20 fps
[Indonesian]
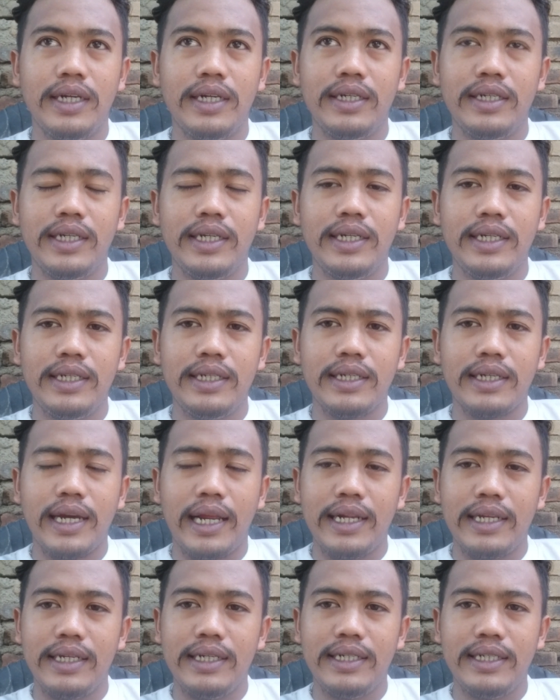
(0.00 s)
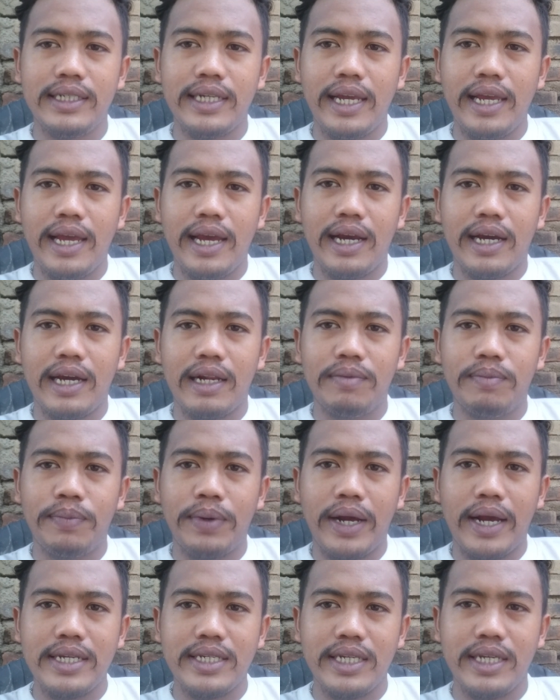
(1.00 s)
dan ini kali ini saya akan
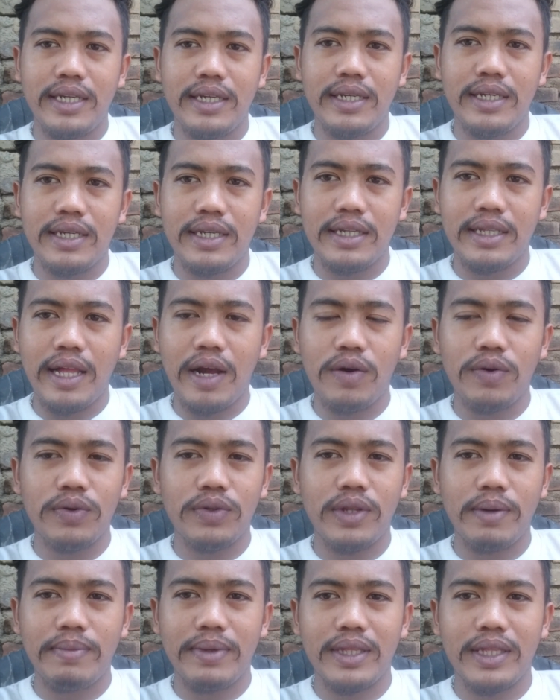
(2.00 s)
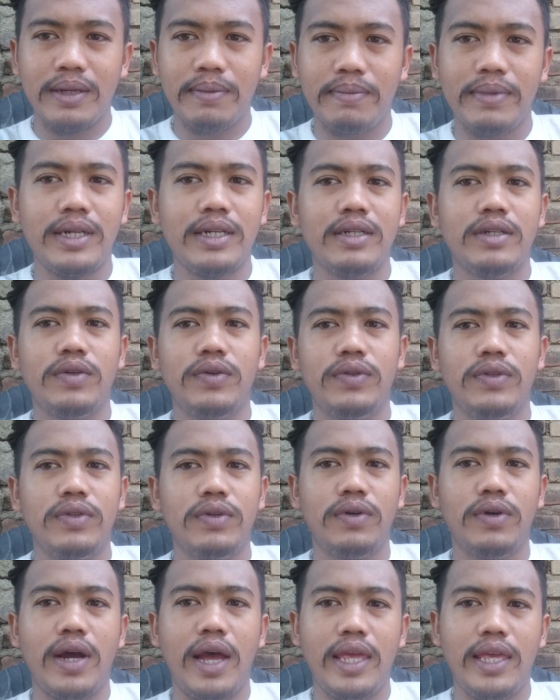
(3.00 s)
mengasih tahu teman-teman
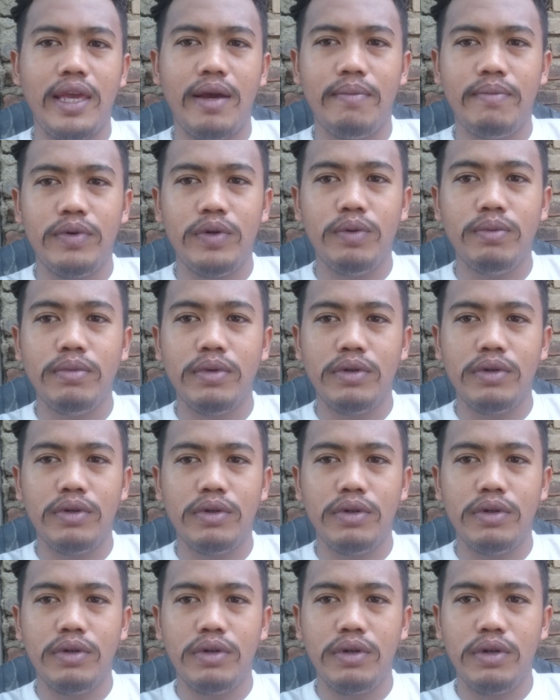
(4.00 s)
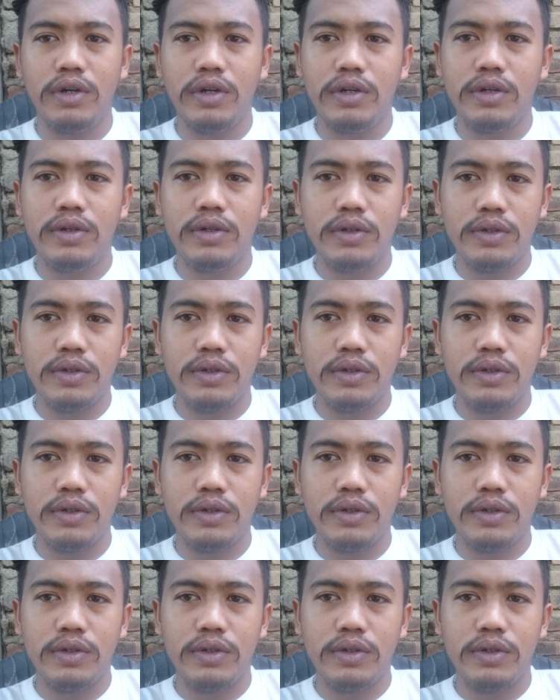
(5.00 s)
untuk ayam umur